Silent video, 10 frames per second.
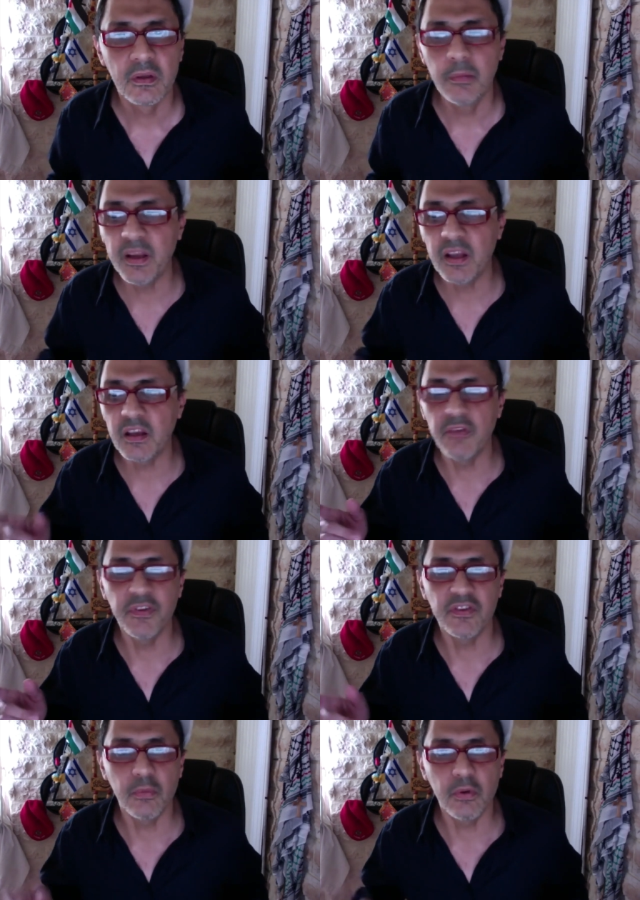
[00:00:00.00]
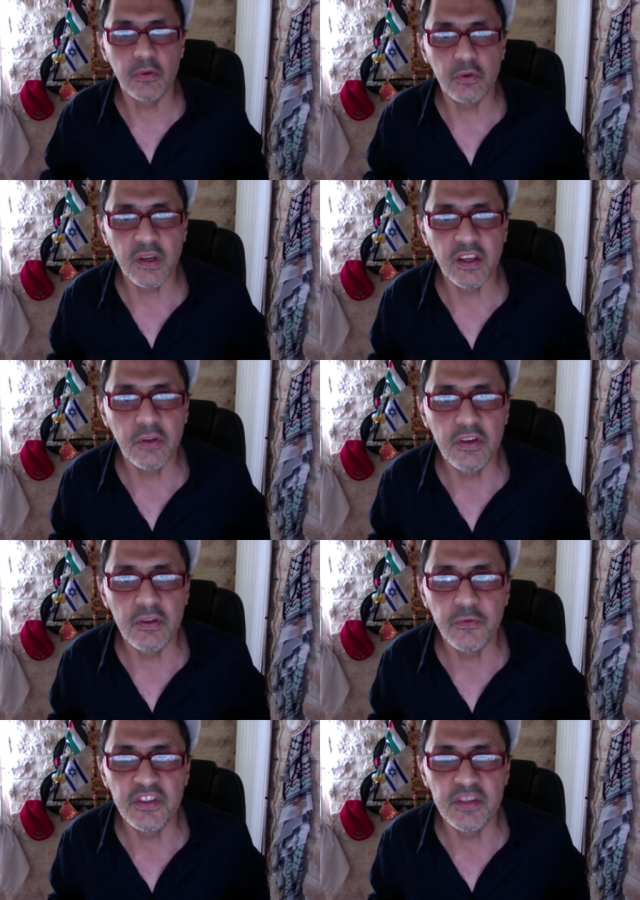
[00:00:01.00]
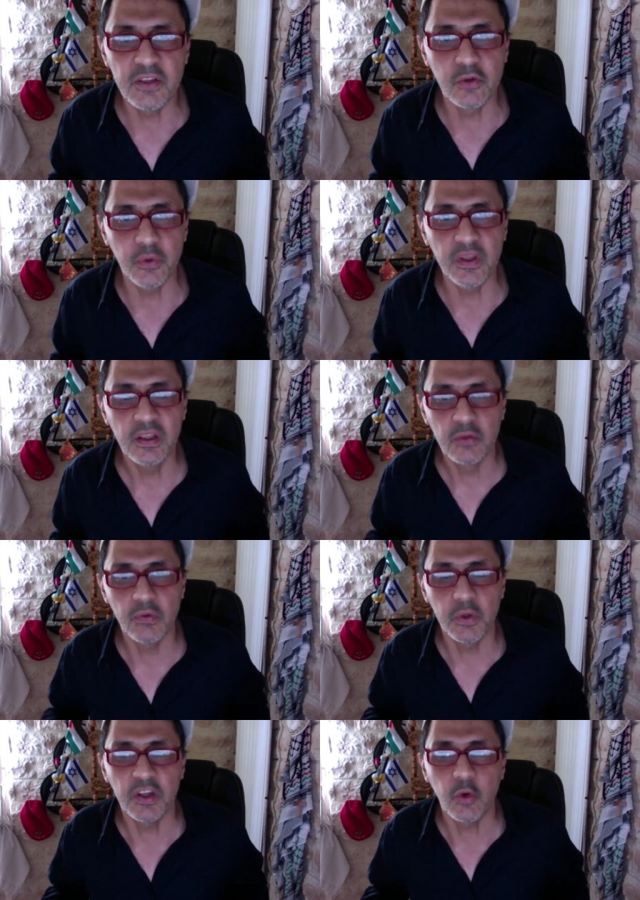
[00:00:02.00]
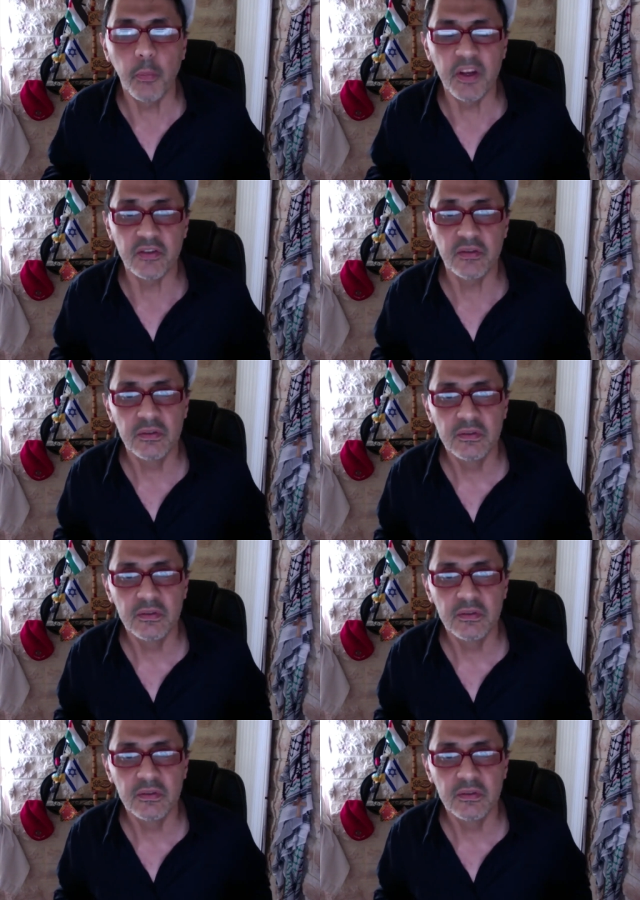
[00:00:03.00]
Mais pas quelqu'un qui fait semblant de, tu vois, qui donne une fausse image de lui, tu vois, qui trompe les gens.